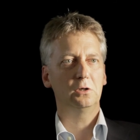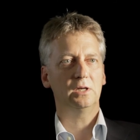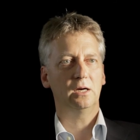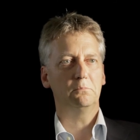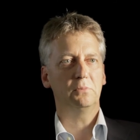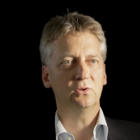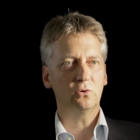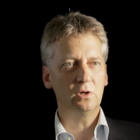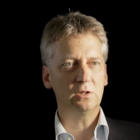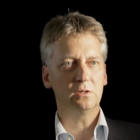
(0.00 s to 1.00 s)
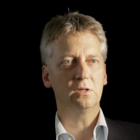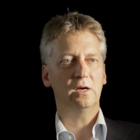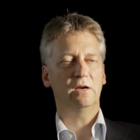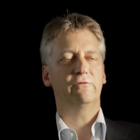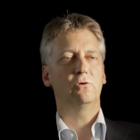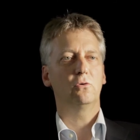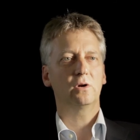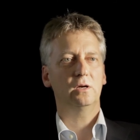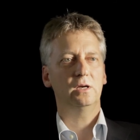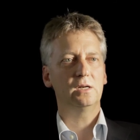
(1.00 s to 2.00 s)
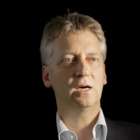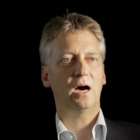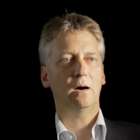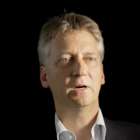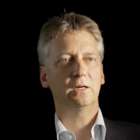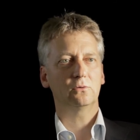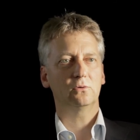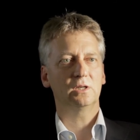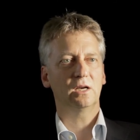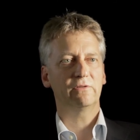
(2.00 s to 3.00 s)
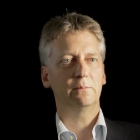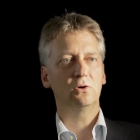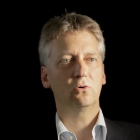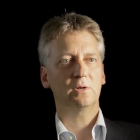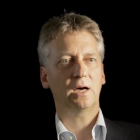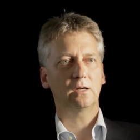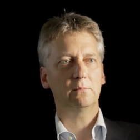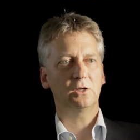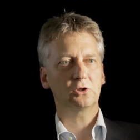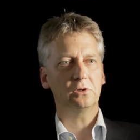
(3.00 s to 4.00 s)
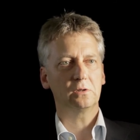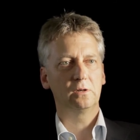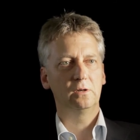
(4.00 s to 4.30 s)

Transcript: der persönlichen Erfüllung in der Arbeit und in der Verbindung mit anderen Menschen.